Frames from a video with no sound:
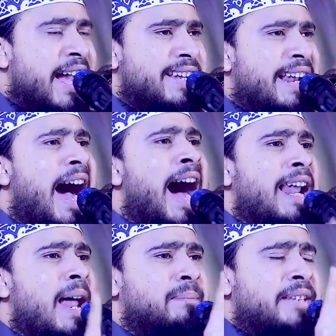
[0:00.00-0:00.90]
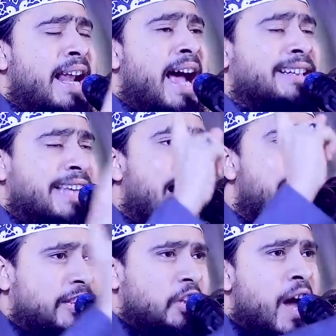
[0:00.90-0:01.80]
দিয়ে যারা আলমদের হাতে
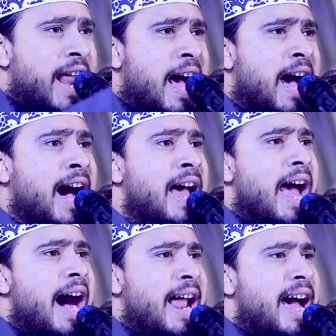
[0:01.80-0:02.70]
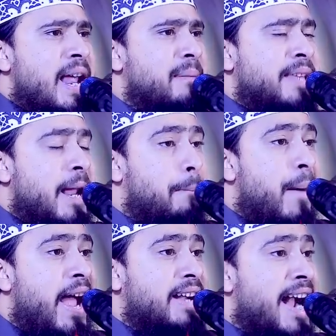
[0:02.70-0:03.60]
হাত করা আর আলমদের
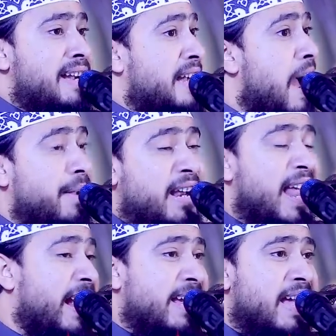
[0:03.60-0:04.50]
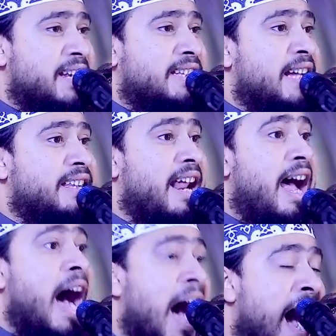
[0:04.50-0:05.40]
পায়ে ডান্ডা বেড়ে লাগিয়েছে তাদের
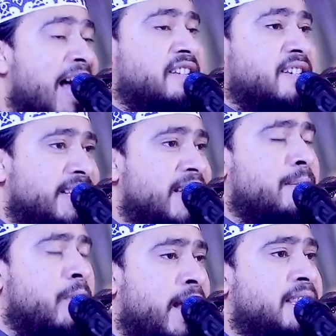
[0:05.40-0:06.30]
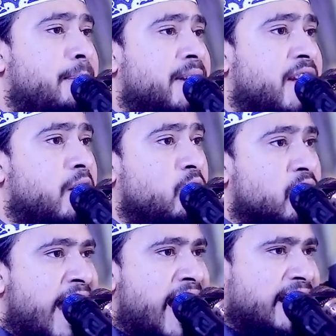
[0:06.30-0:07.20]
হাত সেদিন বলে দিবে সেগুলো
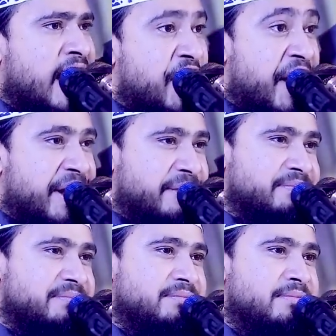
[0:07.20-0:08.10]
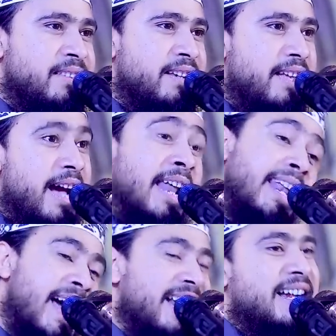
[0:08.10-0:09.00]
কার কাছে
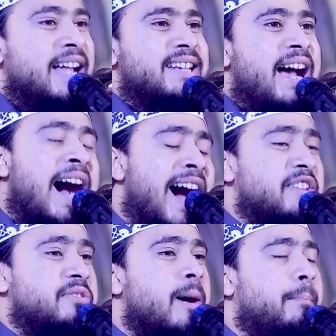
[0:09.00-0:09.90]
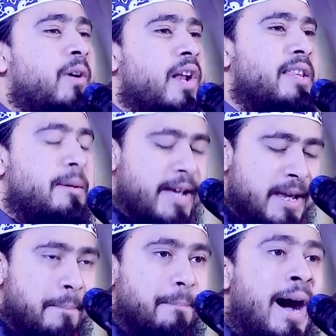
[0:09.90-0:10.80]
আল্লাহর কাছে হাত সব বলে দিবে
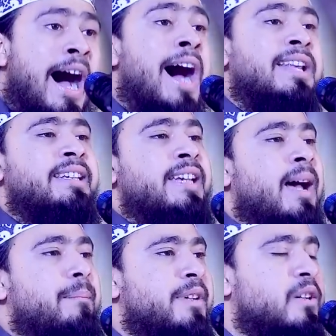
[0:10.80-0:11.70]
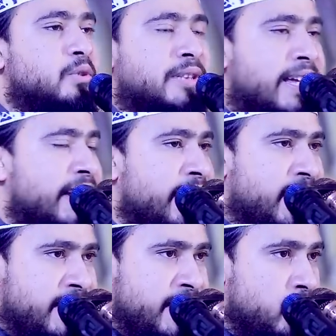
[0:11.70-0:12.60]
এই পা দিয়ে আপনি কোথায় গিয়ে
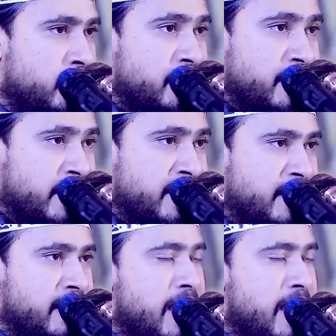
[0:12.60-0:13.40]
কি করেছেন